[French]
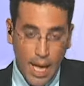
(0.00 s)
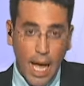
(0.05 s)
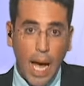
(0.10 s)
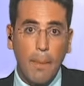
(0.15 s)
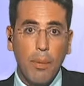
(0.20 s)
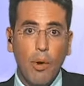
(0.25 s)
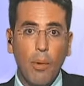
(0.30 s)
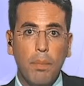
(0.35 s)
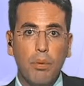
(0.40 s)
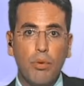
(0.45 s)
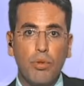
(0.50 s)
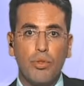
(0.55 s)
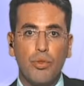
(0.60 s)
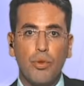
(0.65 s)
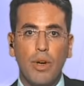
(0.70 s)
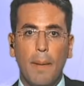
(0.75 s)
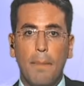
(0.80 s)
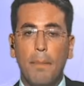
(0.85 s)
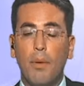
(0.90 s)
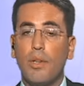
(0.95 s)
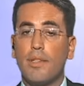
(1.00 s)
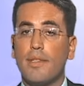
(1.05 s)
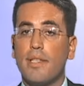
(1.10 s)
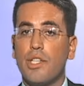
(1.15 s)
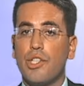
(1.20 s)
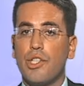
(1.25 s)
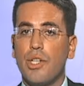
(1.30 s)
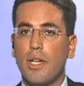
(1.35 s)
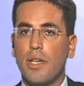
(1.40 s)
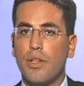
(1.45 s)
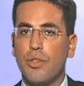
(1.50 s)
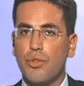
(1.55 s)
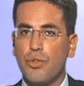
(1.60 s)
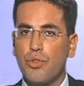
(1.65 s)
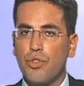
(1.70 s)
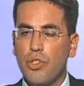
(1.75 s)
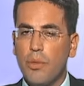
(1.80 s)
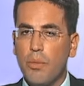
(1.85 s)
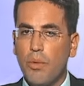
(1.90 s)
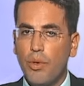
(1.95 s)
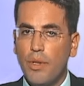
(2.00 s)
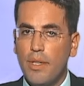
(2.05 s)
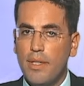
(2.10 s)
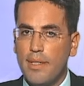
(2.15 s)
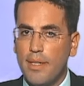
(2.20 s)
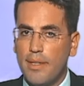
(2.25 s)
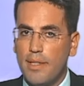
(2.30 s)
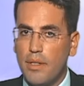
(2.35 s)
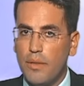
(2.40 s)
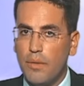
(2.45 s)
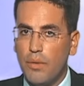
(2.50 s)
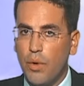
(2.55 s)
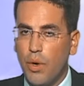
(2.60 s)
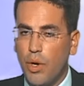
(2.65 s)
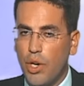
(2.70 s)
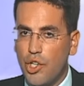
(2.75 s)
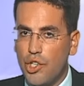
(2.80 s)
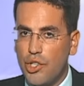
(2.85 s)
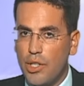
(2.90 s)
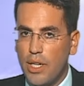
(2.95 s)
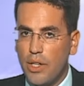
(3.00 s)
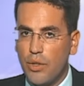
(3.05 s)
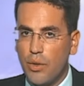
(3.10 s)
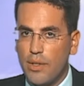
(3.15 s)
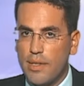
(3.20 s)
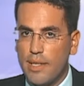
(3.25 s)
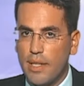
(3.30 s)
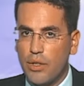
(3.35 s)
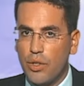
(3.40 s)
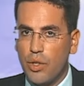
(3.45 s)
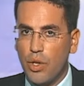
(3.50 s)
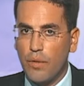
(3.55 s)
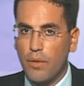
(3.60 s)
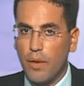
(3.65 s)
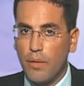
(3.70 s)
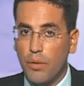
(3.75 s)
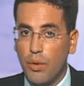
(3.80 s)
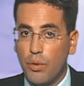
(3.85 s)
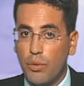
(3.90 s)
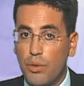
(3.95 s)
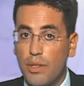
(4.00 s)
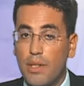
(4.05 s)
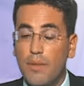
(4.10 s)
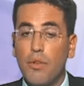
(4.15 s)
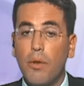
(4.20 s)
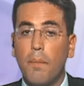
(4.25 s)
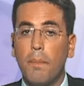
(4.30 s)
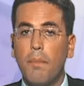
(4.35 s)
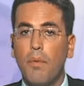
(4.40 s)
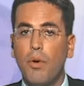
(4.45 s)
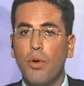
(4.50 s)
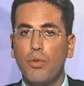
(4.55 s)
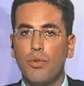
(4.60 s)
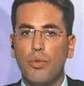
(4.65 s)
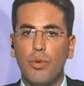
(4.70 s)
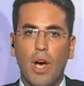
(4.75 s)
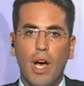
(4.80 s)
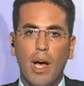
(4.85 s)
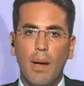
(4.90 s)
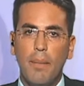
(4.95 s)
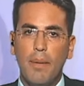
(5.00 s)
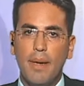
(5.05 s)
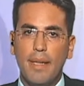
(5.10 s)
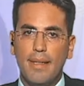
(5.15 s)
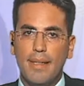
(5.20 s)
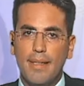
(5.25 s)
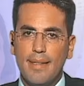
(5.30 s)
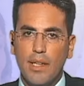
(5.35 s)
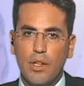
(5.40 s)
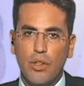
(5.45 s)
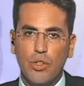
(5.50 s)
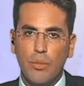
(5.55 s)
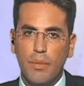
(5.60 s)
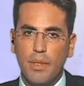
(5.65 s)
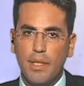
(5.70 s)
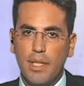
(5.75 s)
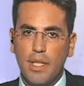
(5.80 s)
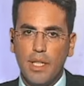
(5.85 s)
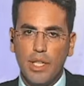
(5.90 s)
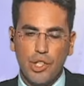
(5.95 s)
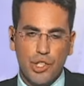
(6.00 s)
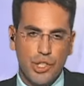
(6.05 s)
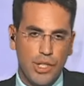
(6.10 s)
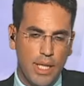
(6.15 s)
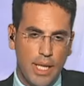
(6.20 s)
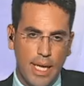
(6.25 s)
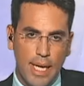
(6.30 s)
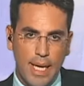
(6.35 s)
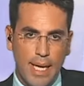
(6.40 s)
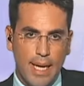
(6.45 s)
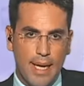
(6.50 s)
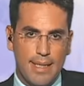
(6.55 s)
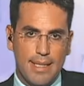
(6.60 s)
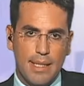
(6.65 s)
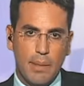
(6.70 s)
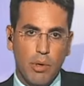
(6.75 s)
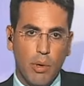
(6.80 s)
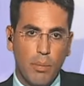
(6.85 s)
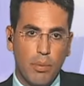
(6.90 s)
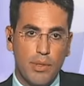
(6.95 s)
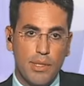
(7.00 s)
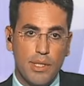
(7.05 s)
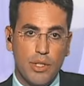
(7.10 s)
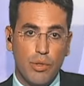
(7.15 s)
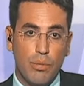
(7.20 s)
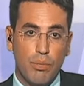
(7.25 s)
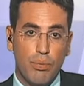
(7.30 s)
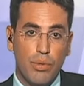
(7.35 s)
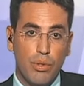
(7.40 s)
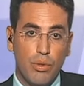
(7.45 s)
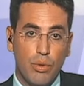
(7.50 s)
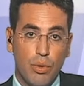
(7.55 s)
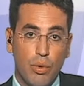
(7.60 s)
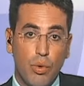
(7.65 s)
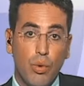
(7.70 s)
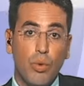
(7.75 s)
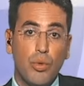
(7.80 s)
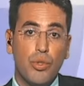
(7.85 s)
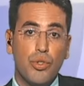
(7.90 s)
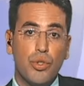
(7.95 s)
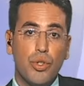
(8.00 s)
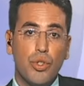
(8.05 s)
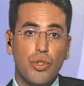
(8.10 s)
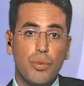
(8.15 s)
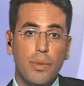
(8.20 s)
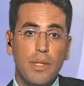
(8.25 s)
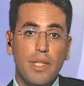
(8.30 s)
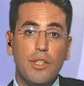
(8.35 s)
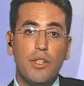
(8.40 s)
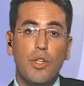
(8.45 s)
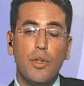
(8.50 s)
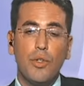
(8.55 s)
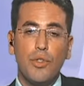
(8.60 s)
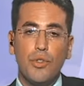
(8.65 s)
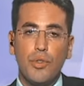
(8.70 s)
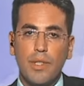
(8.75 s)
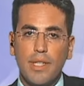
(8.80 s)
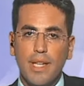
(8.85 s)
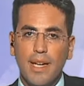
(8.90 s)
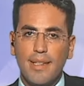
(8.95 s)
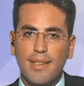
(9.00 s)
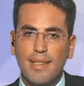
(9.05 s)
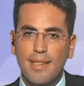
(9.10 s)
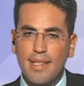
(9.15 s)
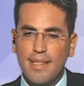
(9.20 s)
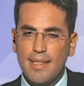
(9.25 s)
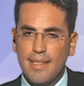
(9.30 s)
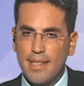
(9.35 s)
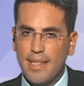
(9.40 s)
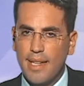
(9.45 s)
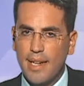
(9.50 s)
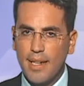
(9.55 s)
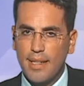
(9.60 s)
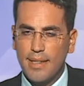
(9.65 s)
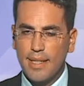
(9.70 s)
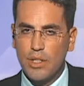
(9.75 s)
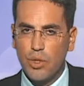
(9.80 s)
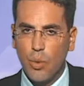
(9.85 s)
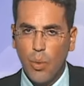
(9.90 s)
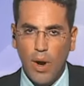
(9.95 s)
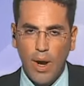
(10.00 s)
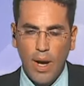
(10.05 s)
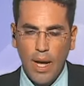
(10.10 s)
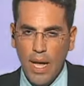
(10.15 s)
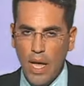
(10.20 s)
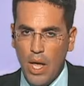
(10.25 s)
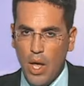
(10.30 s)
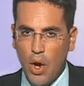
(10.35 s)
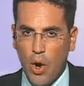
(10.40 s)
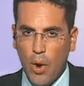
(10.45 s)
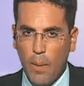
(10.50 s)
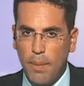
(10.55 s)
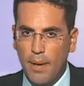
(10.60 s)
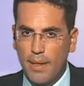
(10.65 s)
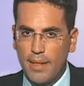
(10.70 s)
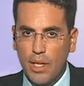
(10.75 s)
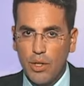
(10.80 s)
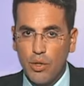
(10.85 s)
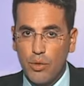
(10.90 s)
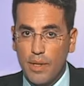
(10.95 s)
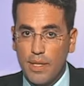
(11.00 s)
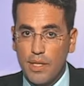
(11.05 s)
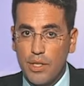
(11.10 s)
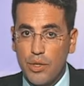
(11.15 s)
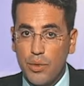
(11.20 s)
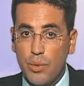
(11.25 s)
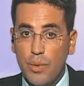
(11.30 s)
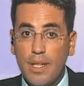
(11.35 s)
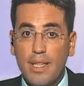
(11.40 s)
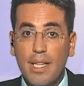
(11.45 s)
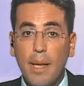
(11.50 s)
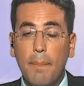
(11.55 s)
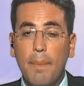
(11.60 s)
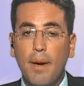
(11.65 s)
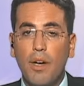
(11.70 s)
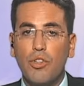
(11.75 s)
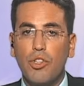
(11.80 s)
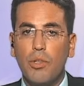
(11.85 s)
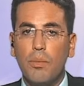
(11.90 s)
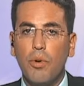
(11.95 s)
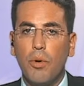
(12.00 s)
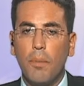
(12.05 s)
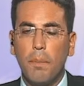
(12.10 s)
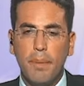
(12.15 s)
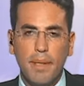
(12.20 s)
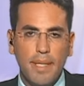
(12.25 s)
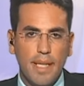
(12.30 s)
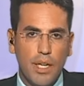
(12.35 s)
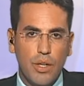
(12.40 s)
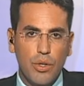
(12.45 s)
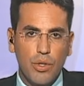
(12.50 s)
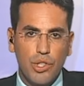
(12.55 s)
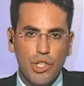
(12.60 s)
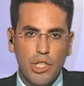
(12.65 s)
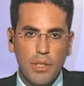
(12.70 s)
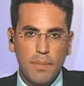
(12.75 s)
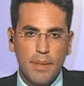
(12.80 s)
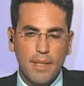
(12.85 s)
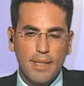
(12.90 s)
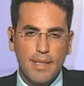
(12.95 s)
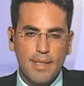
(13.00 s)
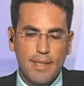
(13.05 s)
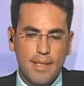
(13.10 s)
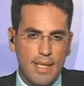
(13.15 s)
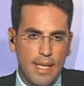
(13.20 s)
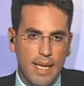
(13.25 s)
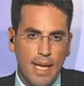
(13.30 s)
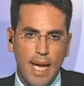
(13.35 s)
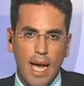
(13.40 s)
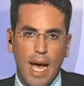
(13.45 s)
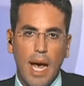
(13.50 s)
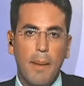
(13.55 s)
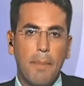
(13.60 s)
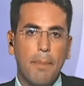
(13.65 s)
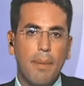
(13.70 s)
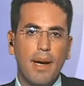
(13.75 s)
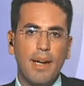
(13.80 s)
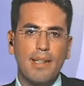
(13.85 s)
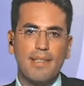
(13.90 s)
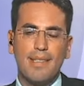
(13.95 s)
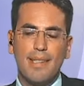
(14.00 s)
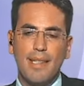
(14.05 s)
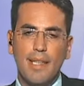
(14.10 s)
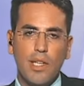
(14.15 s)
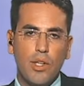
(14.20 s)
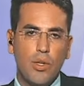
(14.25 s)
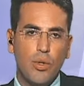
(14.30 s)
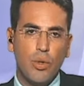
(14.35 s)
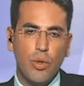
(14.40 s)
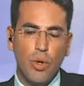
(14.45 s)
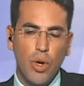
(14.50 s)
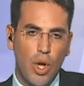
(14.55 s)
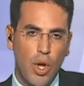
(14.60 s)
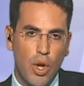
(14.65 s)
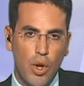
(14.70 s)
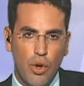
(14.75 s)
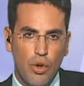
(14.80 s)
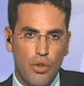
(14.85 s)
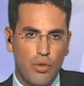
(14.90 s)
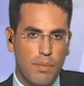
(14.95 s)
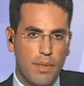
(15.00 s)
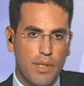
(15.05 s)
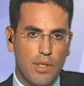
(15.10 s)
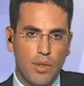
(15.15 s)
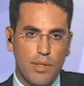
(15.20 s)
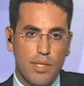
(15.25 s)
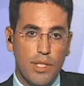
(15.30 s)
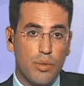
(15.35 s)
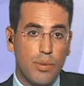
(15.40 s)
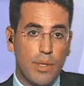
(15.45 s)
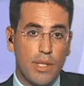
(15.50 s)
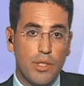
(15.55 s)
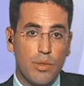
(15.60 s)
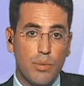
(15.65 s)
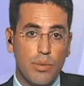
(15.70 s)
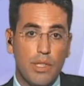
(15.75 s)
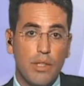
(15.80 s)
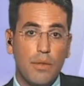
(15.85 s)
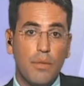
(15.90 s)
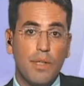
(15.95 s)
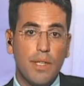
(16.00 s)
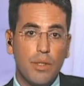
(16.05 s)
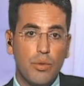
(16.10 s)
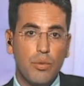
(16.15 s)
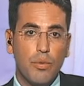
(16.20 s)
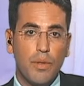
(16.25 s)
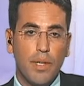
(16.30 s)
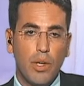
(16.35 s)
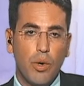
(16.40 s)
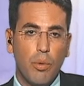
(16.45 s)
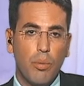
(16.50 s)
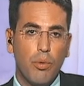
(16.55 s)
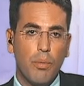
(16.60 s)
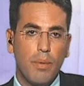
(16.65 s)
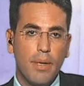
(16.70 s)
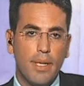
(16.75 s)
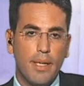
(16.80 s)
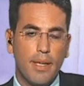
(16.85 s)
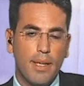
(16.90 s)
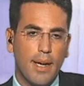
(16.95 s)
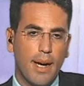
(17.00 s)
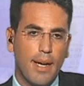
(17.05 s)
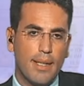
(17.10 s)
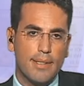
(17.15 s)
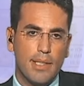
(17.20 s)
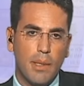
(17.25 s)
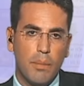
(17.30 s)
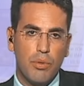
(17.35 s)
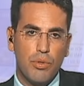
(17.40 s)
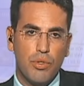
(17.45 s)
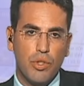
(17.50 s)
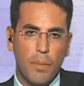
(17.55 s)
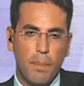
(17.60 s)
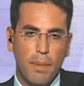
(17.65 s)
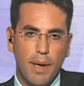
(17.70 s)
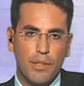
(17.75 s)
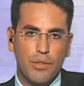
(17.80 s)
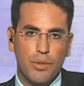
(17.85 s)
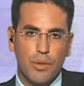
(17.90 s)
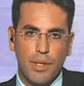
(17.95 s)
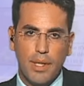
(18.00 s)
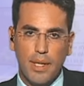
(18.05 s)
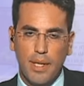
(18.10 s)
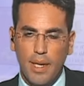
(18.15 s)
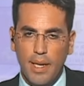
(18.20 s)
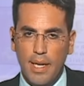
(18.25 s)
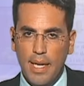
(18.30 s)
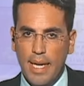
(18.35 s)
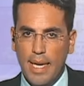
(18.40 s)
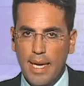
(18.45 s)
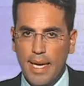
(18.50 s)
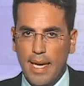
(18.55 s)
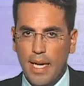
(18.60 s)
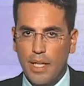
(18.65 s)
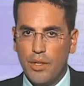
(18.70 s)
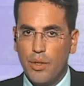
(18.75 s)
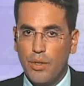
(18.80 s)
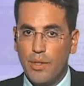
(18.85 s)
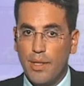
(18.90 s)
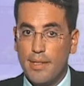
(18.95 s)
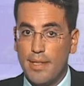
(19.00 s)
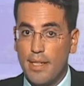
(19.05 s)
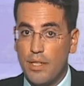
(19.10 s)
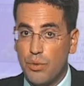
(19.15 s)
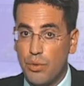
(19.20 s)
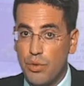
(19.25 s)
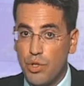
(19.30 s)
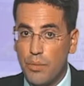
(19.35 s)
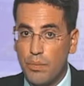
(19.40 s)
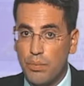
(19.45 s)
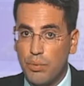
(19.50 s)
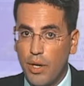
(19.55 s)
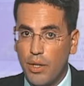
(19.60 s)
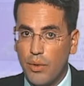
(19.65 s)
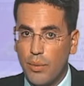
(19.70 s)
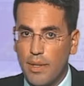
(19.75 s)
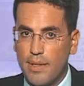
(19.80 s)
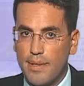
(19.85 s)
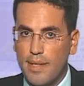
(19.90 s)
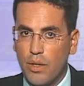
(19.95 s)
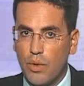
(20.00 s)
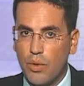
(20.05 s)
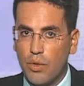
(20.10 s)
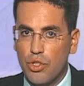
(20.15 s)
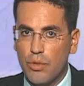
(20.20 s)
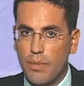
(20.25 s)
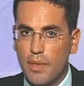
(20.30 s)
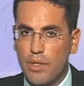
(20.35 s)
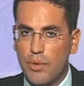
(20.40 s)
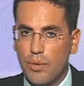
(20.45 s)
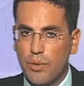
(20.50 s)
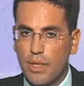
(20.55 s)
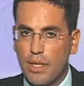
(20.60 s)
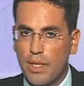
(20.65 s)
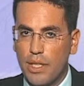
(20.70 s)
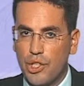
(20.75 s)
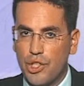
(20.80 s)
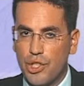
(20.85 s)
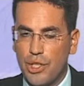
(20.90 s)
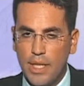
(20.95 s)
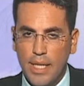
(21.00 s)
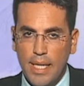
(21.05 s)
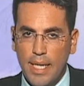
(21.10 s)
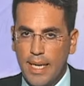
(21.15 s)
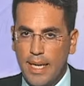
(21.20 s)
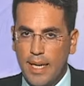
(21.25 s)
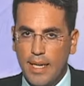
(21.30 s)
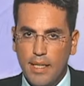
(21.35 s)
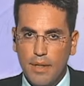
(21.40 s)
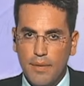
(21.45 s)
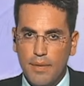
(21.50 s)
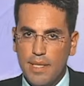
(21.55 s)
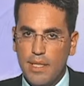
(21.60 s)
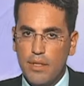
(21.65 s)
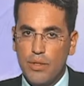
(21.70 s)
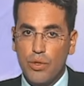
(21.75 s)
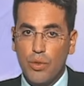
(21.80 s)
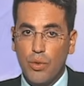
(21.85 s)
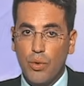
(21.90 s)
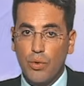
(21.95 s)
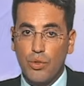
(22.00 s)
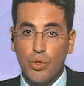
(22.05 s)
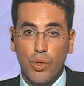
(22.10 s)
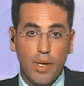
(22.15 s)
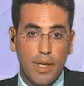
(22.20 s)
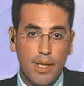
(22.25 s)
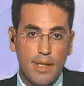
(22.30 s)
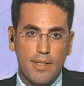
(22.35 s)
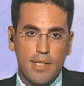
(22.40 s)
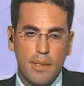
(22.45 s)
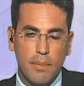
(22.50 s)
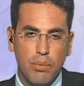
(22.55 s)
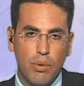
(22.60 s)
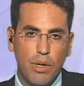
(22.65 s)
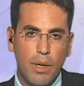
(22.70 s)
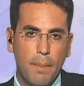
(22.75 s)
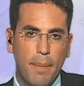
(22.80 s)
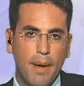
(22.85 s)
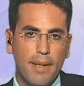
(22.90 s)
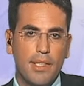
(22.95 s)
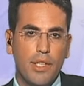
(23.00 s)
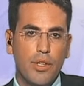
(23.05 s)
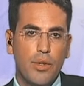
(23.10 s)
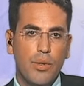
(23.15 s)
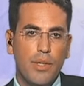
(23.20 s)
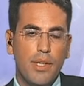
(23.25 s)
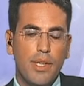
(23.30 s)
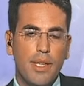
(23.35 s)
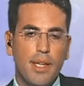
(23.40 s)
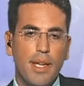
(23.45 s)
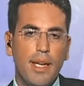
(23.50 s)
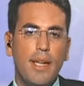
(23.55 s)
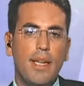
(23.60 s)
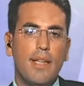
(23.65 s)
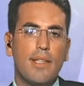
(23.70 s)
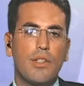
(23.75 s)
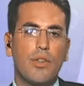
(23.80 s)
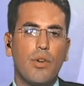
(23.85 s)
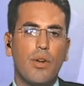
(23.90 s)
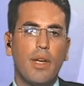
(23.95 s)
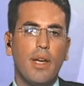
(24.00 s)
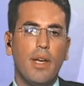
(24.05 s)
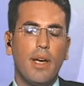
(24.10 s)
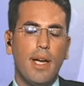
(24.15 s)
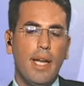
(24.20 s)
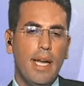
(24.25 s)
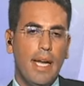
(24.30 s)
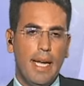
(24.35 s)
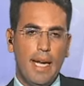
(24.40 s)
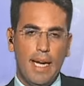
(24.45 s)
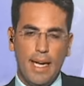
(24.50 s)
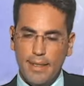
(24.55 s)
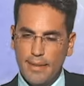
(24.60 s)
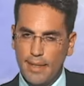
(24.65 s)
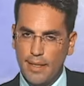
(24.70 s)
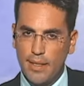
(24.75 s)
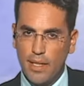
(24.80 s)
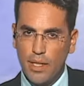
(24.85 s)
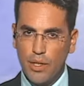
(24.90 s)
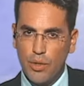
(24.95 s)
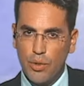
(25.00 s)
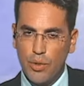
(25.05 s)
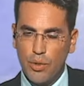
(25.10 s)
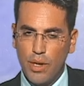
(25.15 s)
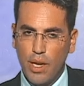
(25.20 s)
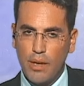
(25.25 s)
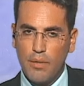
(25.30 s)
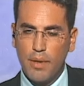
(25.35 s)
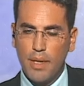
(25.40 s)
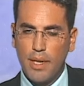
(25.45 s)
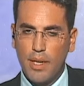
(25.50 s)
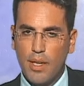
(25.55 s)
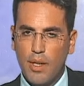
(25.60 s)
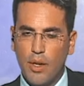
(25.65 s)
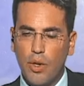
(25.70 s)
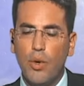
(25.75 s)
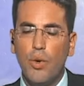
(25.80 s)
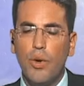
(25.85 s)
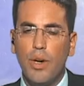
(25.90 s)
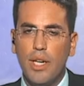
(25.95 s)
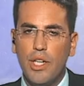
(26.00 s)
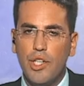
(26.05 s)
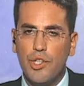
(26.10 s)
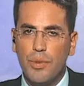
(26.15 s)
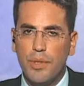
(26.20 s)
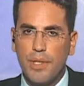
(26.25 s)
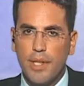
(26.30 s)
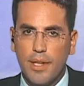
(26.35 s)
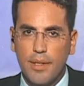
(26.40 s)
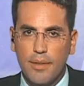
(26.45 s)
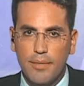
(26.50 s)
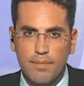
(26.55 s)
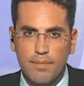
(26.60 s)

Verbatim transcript: À propos de la Porte Saint-Jacques, justement, initiative originale dans le secteur en faveur du développement durable et des économies d'énergie. Elle s'est proposée depuis donc aujourd'hui dans ce quartier des Sénards à Troyes, en pleine rénovation, un appartement pédagogique baptisé Appart Eco, une mise en situation qui vient d'ouvrir au public grâce à plusieurs partenaires et donne des astuces pour réduire sa consommation d'énergie. Des visites seront organisées pour les particuliers et les scolaires. État des lieux avec Aurélie Junier.